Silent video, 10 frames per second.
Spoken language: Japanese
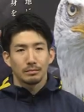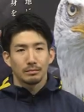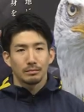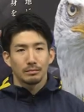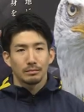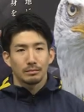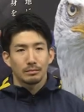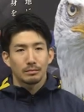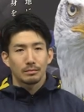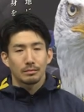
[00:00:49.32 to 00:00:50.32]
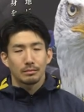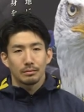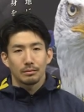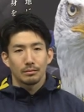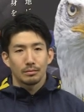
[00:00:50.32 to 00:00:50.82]
グランプリでは
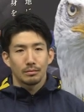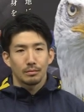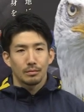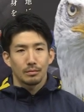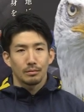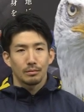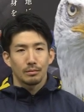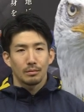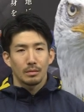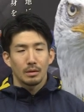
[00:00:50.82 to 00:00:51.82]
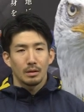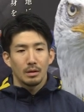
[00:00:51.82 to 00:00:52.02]
どんな走りをしたいですか